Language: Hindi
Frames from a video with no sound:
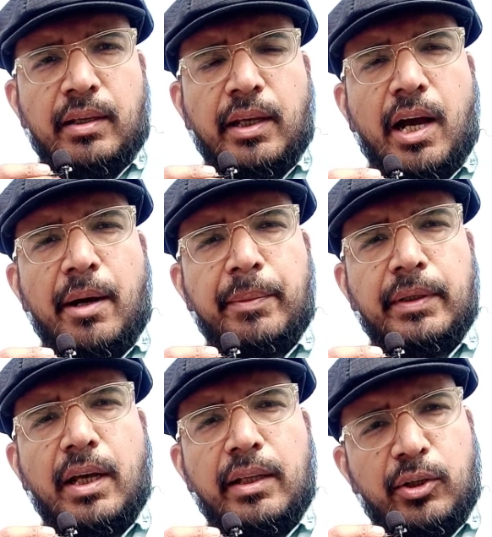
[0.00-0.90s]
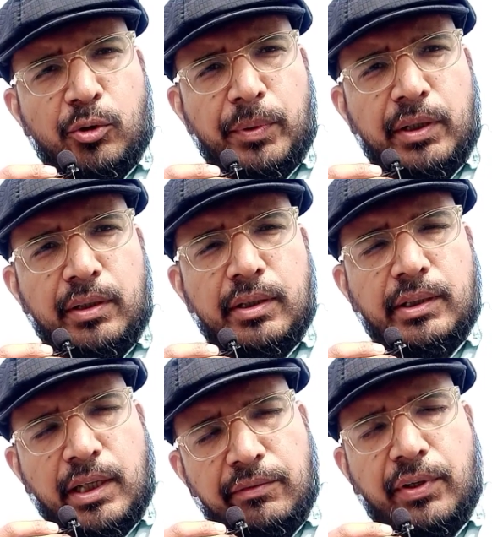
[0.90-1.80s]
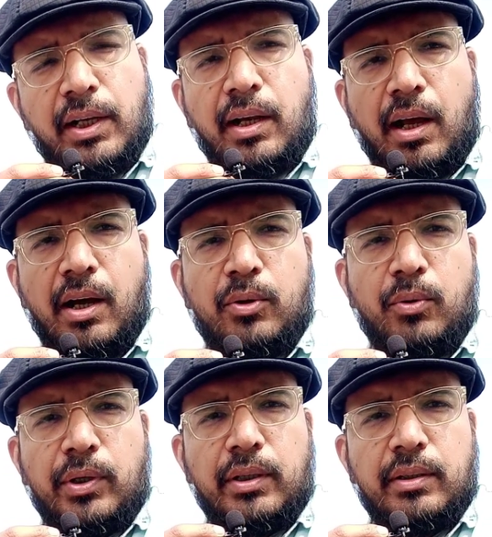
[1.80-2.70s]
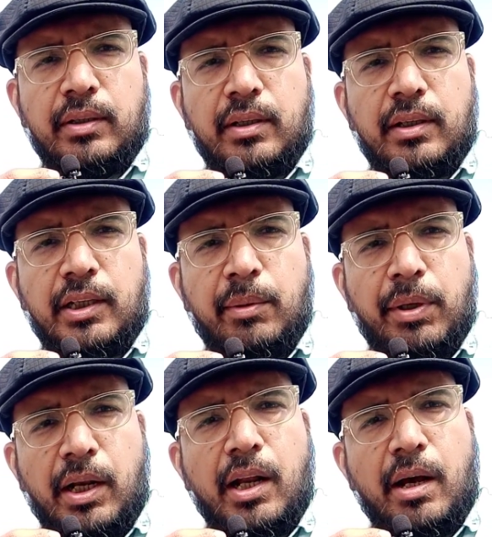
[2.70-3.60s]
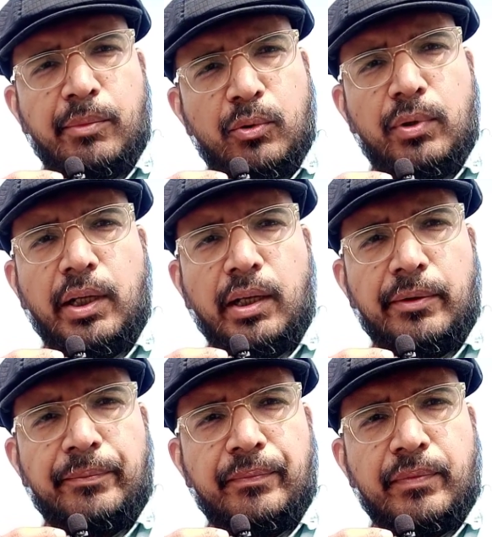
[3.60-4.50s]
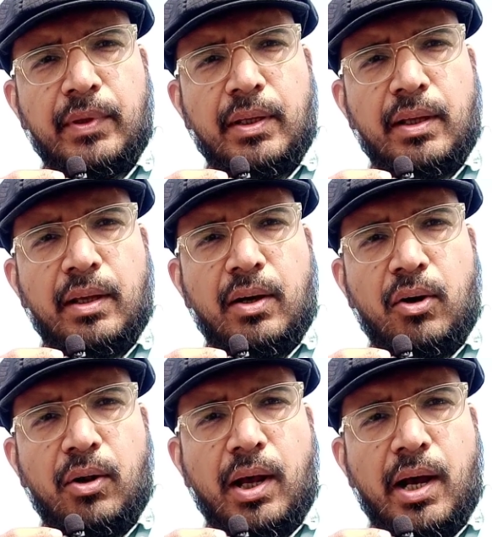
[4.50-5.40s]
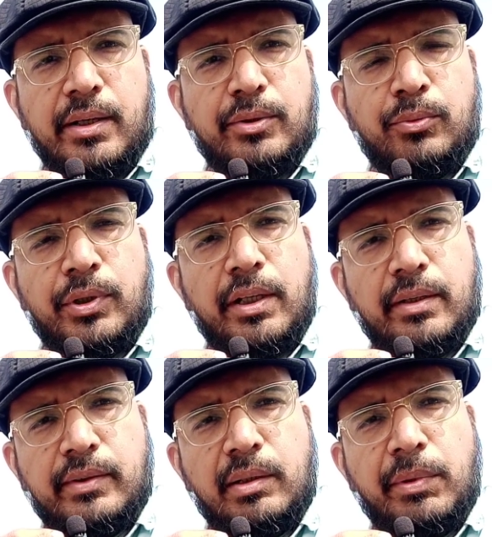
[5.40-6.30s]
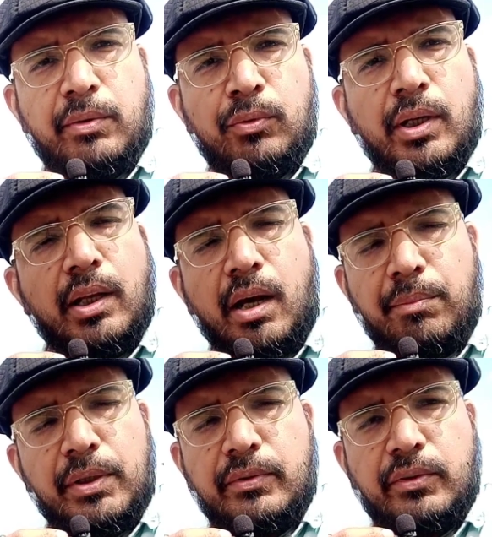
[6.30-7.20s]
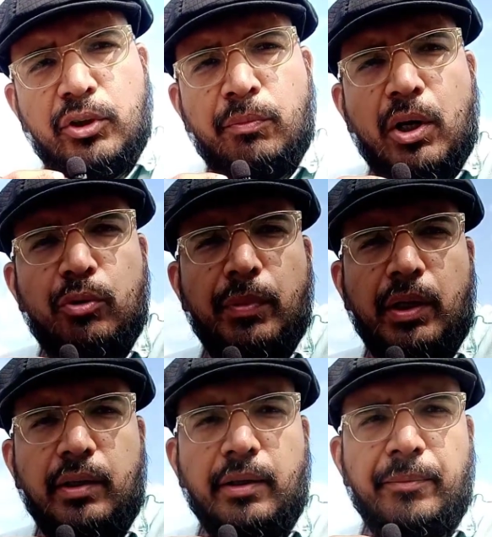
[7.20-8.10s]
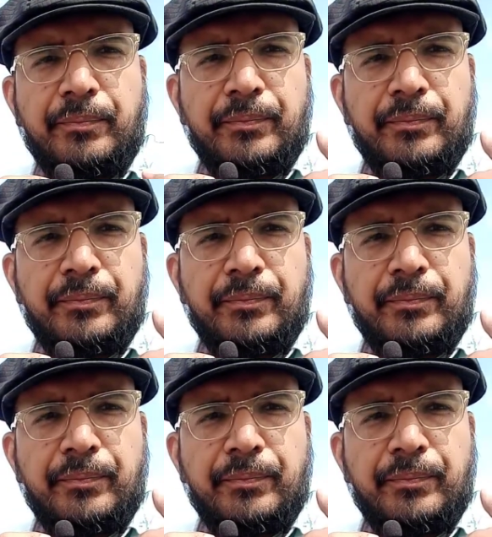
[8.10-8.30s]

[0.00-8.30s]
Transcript: कि आपके दादे को भी यही फ़िक्र लाक होगी कि मेरा नाम कौन लेगा और आज उनकी नस्ल में उनका नाम भी किसी को मालूम नहीं है